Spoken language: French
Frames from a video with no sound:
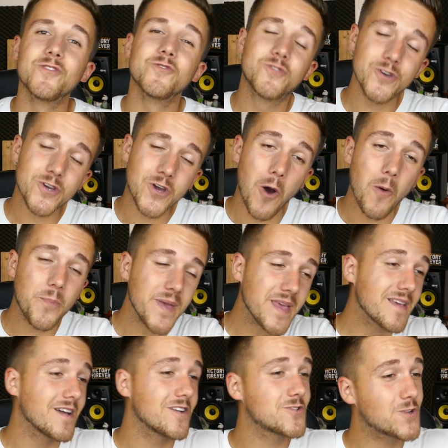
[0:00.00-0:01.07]
du
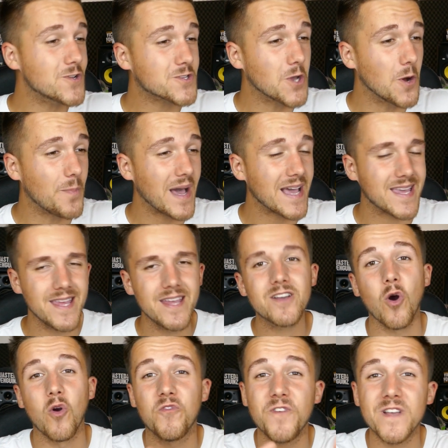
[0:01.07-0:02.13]
camping jusqu'au parking
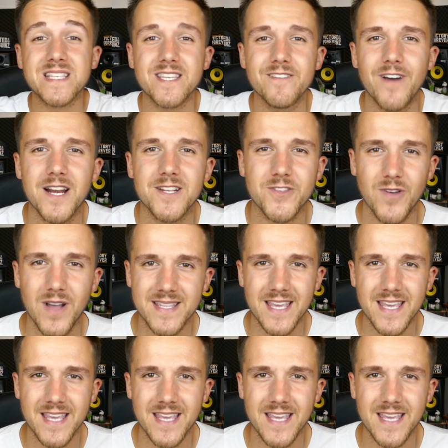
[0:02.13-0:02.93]
quand le festival sera